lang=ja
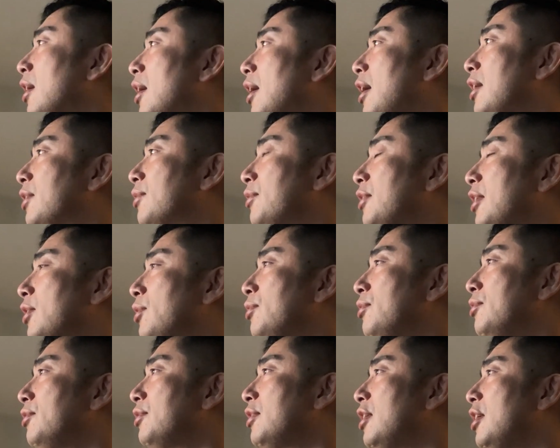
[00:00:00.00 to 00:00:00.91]
えっ、とね
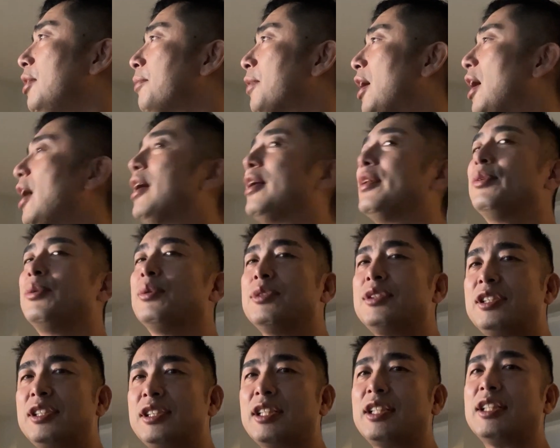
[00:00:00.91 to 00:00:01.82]
有言うなれば同
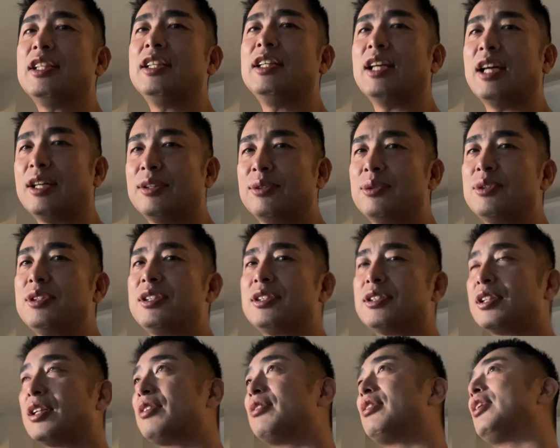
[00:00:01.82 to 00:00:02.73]
志社でいいや同志
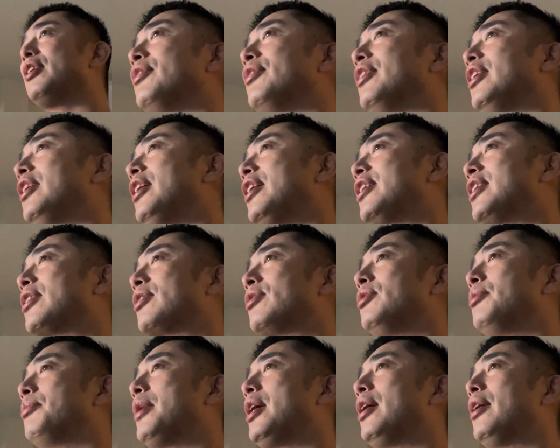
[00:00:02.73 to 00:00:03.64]
社ぐね大
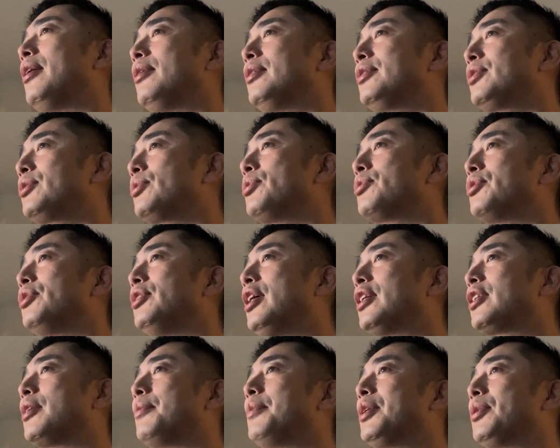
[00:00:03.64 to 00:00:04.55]
学まあすごく
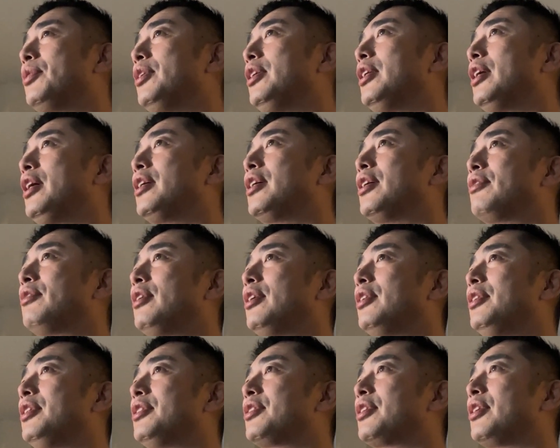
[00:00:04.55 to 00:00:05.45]
頭のいい大学な
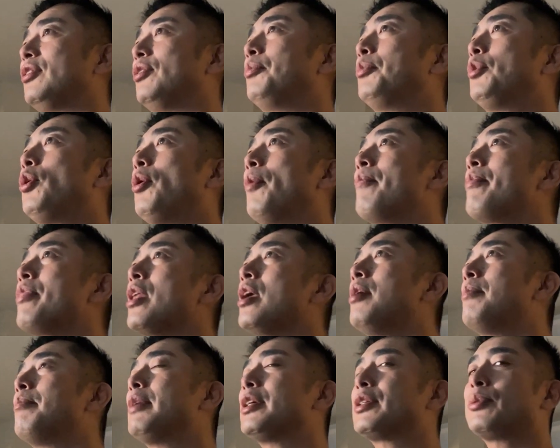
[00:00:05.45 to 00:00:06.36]
んですけども、
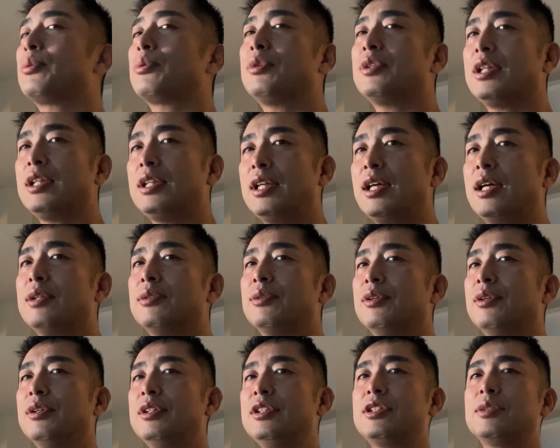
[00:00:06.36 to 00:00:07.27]
まあ、そこでねあ
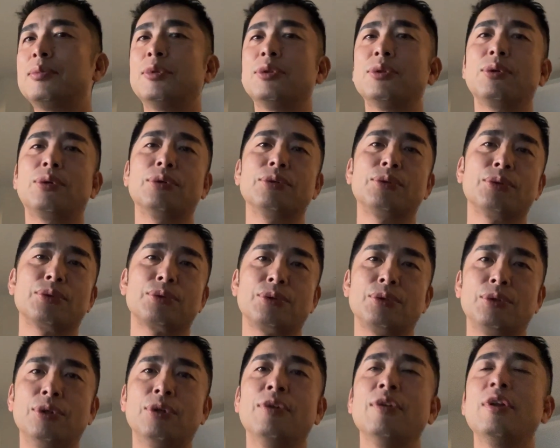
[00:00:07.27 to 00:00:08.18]
のいつものごと
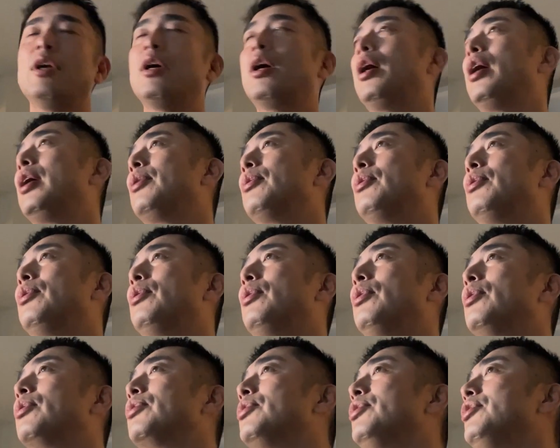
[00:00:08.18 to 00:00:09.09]
くあ
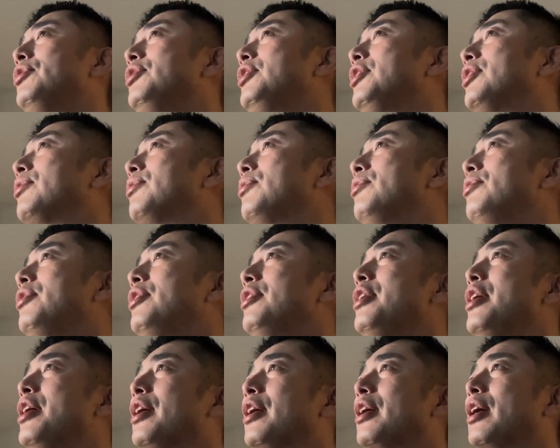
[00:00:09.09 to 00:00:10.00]
の軍事訓
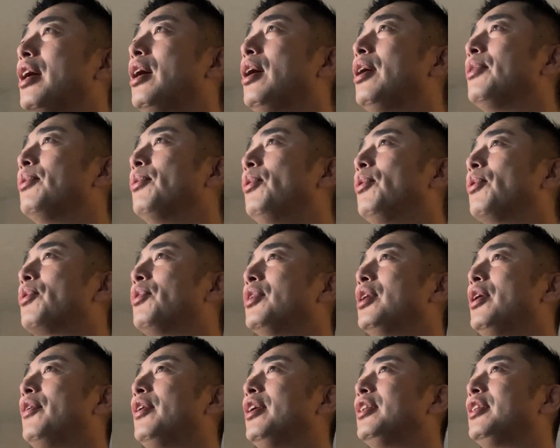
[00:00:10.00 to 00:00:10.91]
練があの行
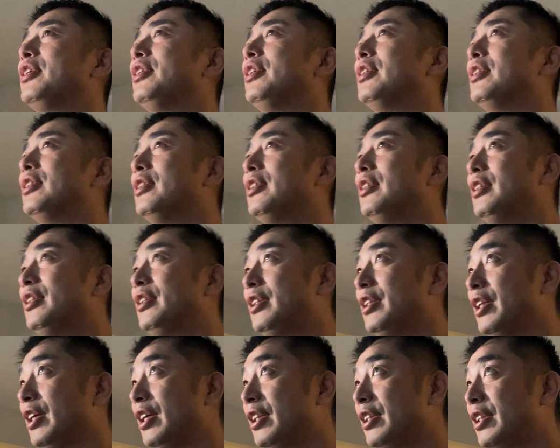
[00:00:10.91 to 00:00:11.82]
われて
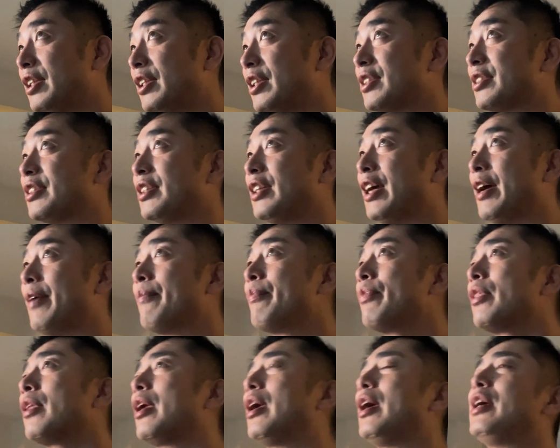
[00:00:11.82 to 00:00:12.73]
ていてですね、
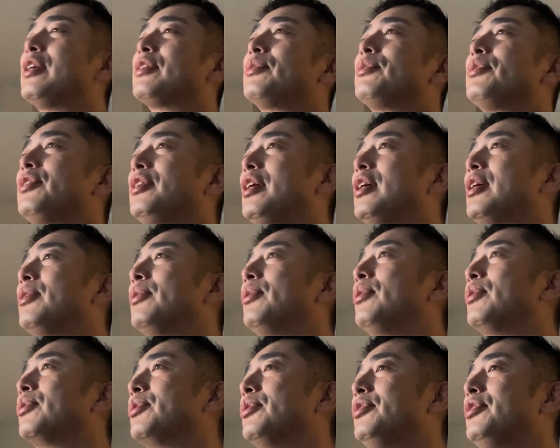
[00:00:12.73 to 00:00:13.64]
えそのねあ
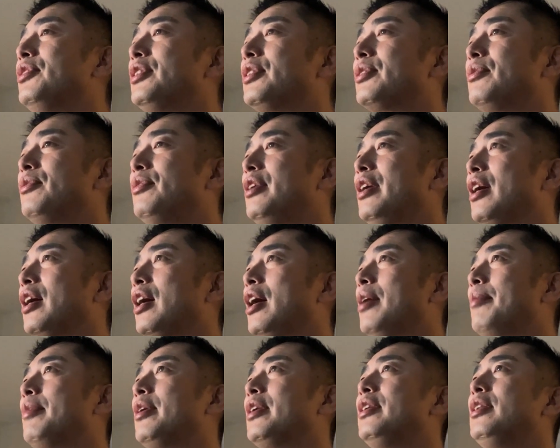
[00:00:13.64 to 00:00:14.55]
の軍事訓練が
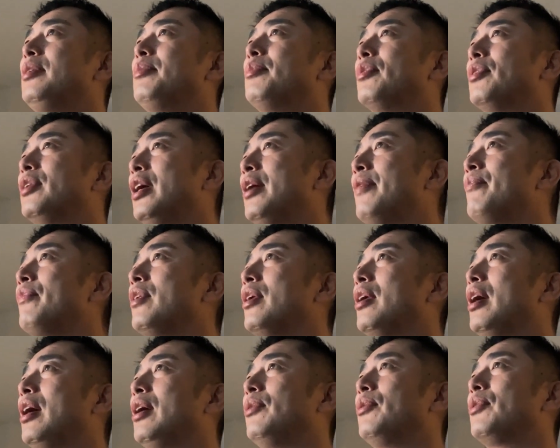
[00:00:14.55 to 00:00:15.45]
あまりにもね
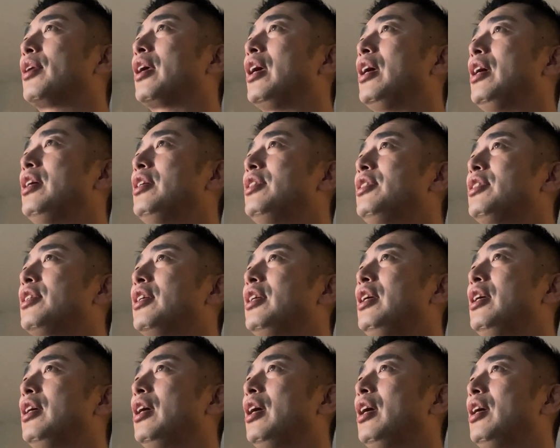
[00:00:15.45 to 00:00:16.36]
あの形
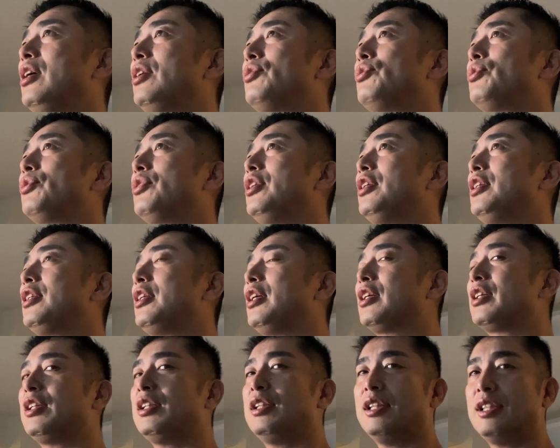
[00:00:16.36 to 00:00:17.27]
式、え主義
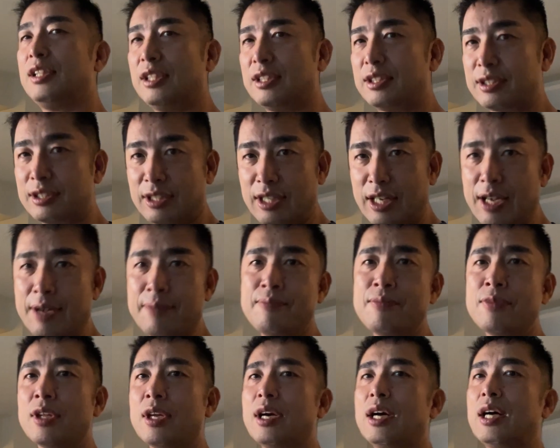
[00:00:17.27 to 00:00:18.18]
的でですね
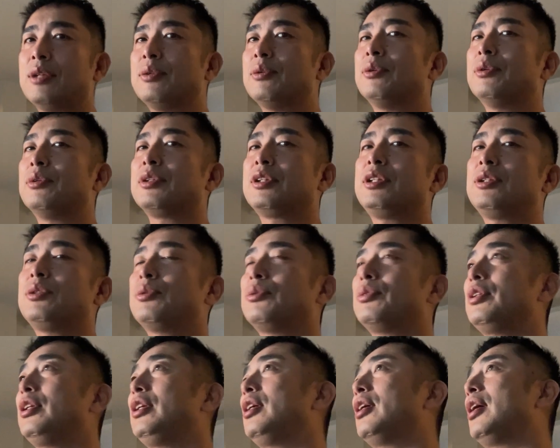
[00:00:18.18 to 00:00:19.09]
あの非
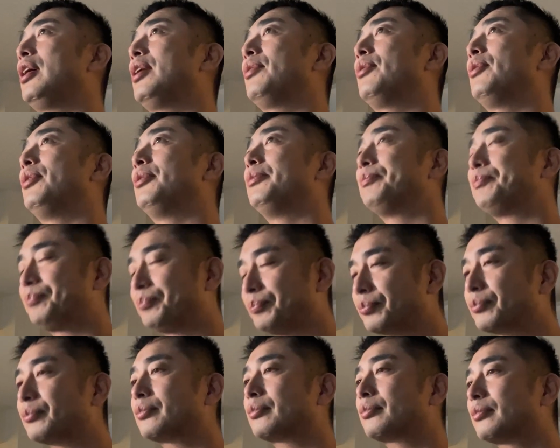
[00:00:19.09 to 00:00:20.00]
常にあの
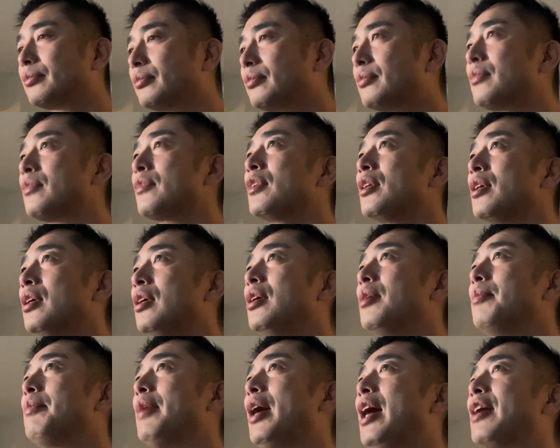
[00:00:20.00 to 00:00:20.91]

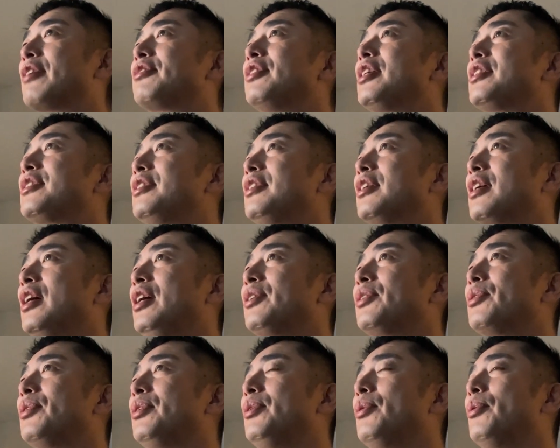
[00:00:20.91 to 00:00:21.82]
まあ、悪辣な
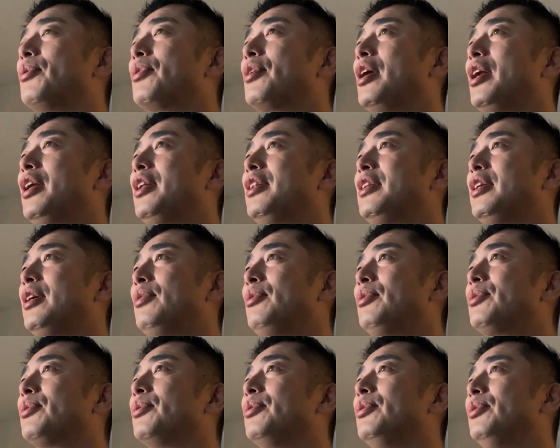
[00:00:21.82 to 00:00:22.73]
環境に置かれてい
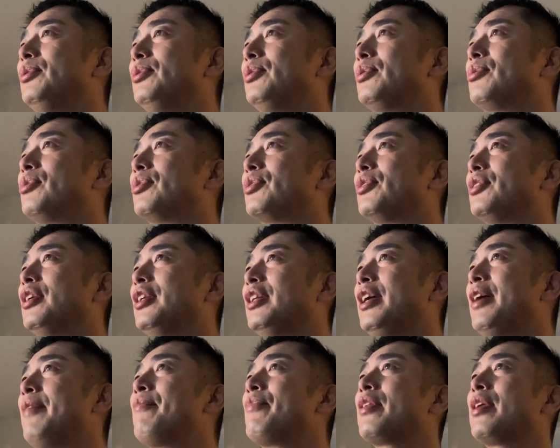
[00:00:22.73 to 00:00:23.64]
るということで
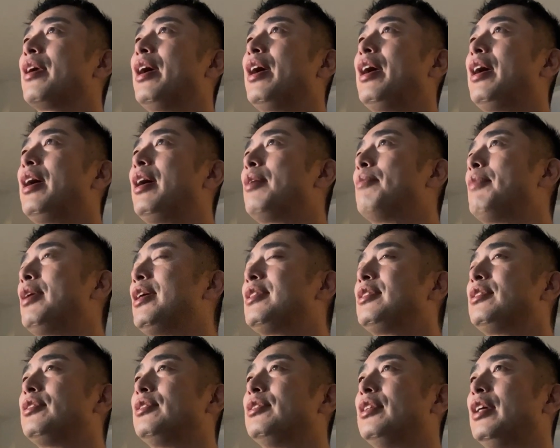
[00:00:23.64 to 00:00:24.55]
ね、えー、ま
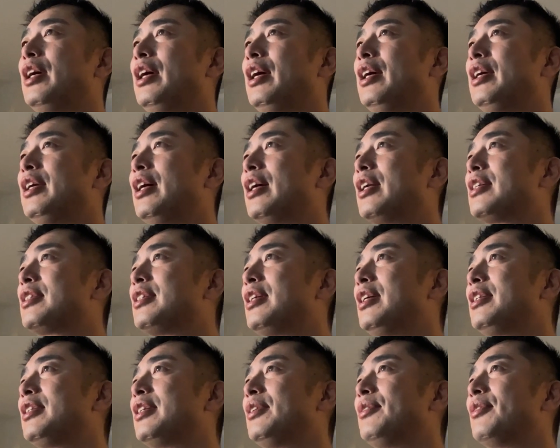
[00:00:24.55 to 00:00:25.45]
ず、えー、やらさ
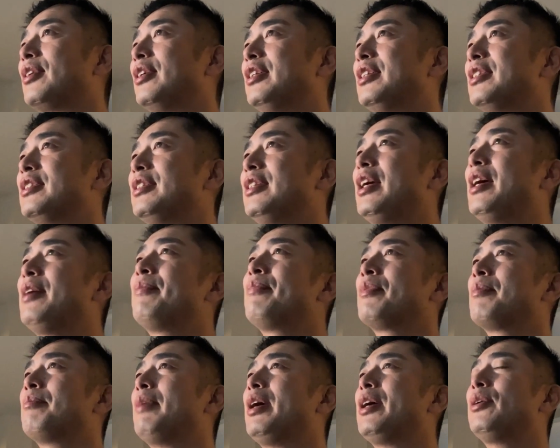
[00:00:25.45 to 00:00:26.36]
れたのがですね、
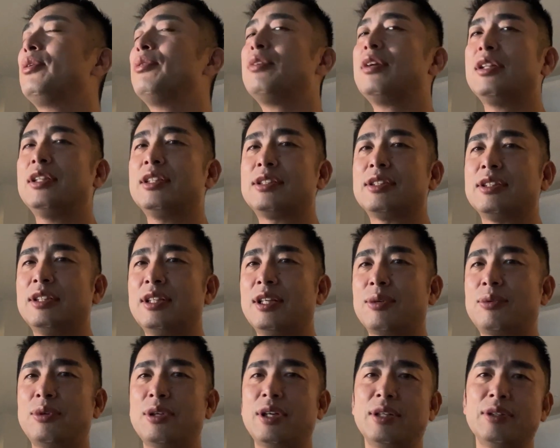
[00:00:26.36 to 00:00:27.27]
まあ、要はです
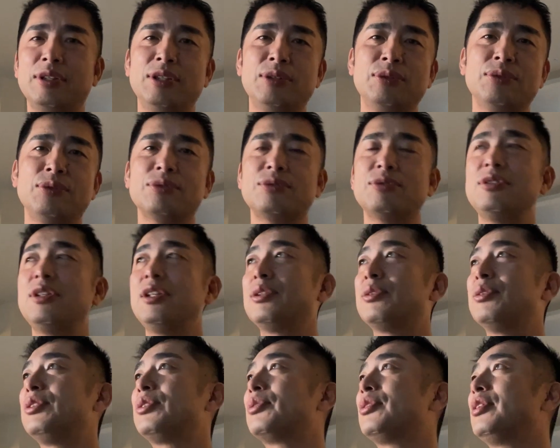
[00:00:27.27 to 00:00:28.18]
ねこれあの犬の訓練
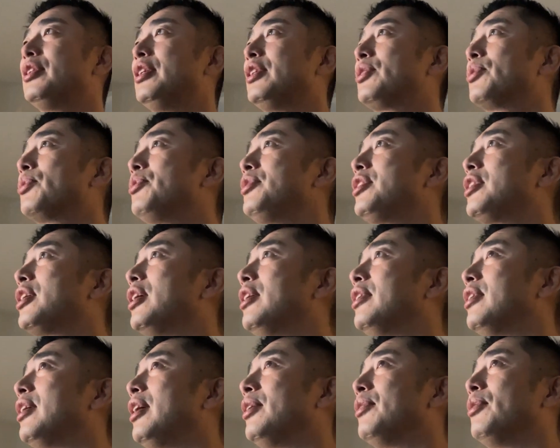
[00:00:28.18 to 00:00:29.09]
と一緒でね長時
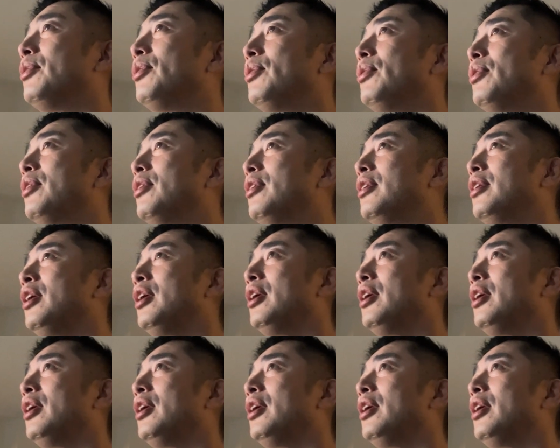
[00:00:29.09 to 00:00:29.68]
間あの